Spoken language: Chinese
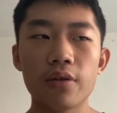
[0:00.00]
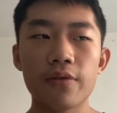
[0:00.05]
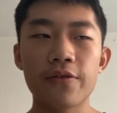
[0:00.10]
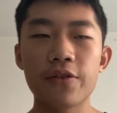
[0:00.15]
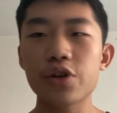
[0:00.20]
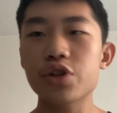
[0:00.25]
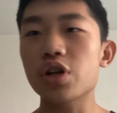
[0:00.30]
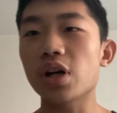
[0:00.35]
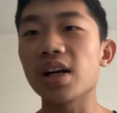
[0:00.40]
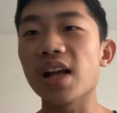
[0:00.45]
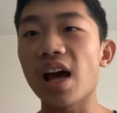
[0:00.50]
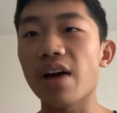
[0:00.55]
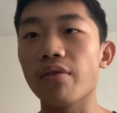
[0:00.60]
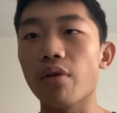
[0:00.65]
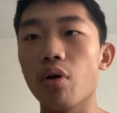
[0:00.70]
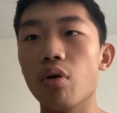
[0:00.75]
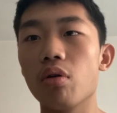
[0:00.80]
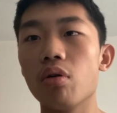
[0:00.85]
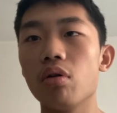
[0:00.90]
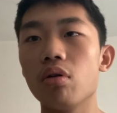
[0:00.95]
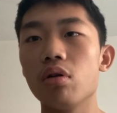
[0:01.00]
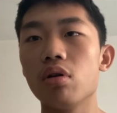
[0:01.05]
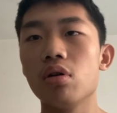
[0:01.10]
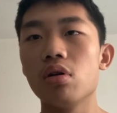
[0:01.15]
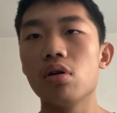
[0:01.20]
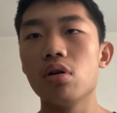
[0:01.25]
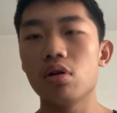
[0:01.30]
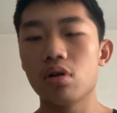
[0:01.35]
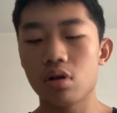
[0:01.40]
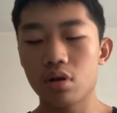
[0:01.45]
feature level，
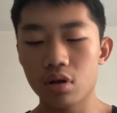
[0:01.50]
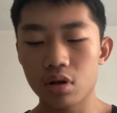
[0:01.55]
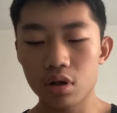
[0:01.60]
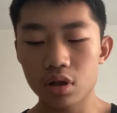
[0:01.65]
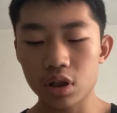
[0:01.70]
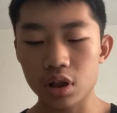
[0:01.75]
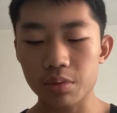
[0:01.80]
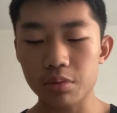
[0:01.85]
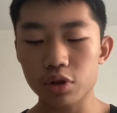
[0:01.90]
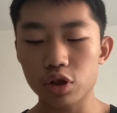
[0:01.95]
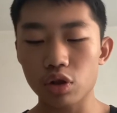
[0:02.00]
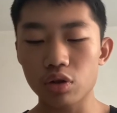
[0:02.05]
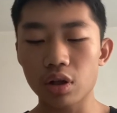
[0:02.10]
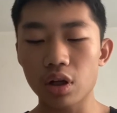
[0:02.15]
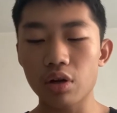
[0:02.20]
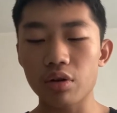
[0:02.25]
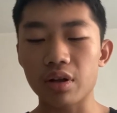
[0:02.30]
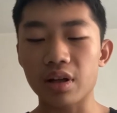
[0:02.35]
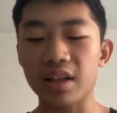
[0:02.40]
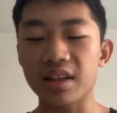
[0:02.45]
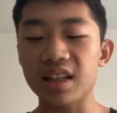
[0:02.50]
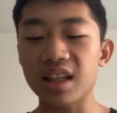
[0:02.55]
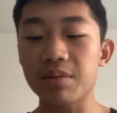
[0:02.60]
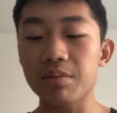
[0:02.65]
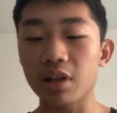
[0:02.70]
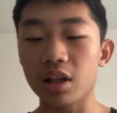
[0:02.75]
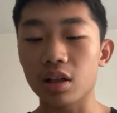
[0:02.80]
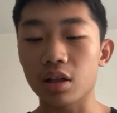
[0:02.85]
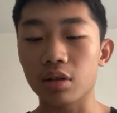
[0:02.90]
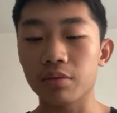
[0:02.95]
什么时候能有一个
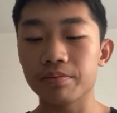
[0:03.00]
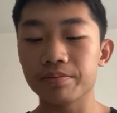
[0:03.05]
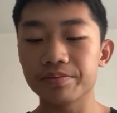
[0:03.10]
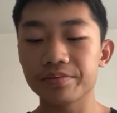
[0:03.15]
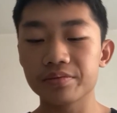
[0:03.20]
demon 呢？